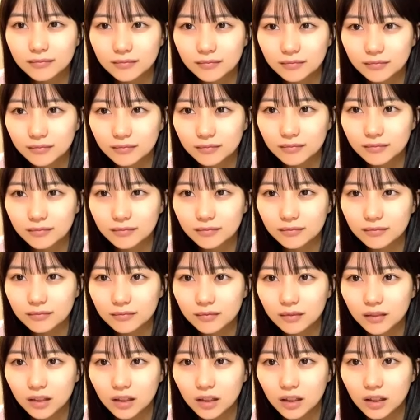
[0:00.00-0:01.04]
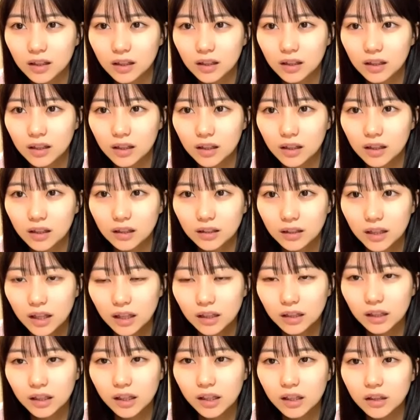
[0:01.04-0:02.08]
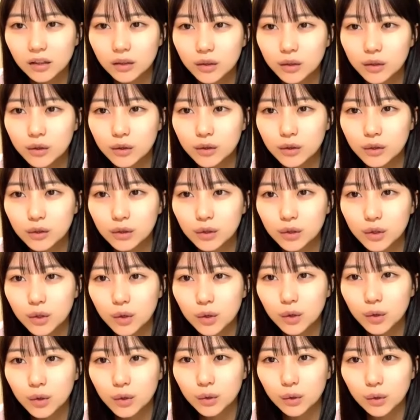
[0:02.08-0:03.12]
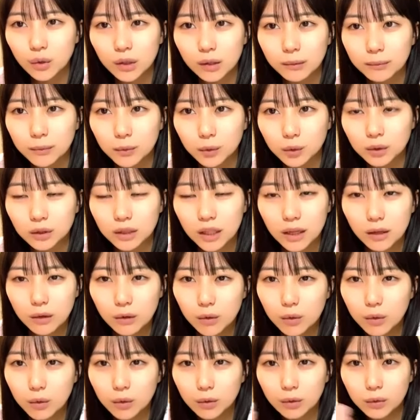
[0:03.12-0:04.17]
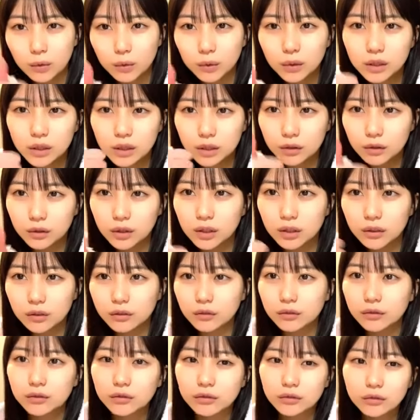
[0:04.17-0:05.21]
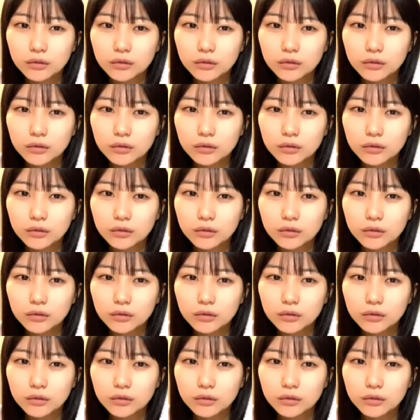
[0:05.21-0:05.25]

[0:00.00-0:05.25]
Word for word: うんねだけん九州醤油とかもう最高美味しすぎる